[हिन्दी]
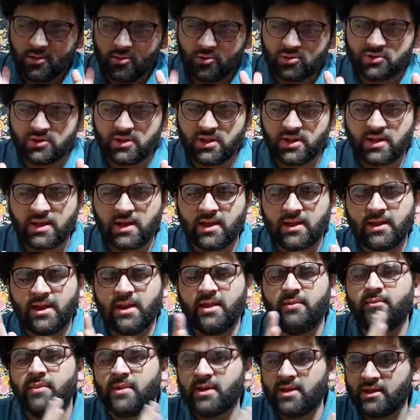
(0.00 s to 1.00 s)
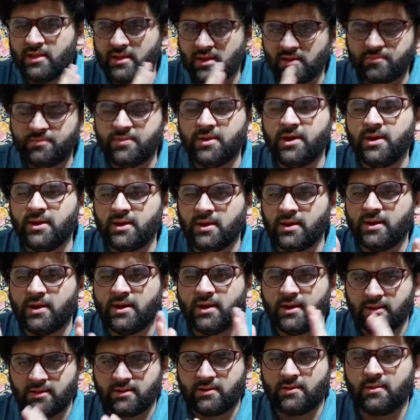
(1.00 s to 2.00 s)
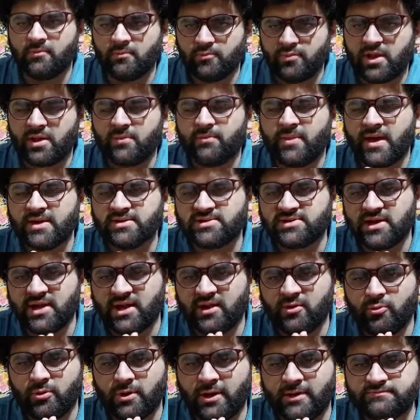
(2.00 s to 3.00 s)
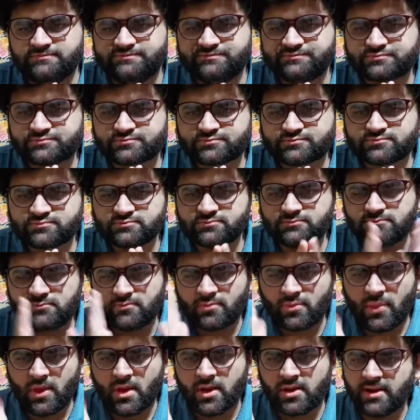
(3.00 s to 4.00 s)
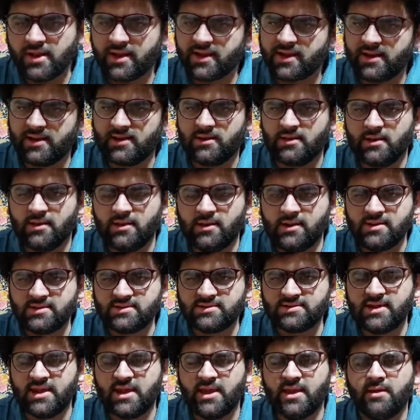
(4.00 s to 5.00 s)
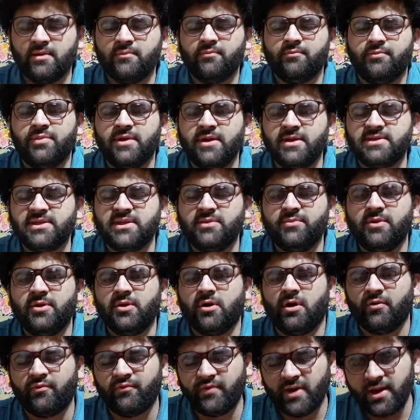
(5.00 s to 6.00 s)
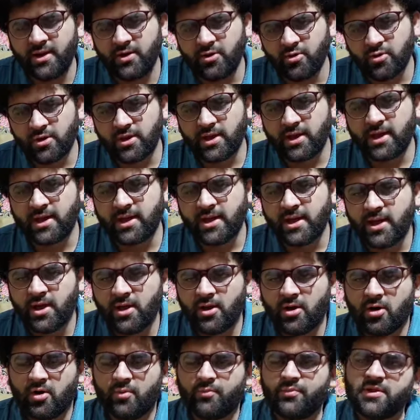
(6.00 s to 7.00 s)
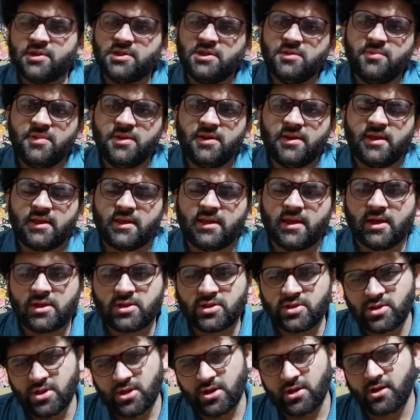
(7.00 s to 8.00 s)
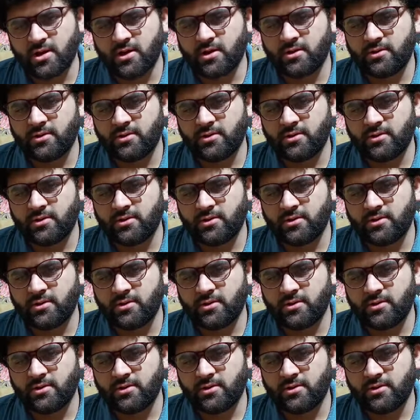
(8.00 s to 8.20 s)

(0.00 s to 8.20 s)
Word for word: उसने कहा नहीं मैं अपनी बिग बैश खेलूँगा लेकिन इससे पीसीबी ऑफेंड हो गया है और पीसीबी ने कहा अच्छा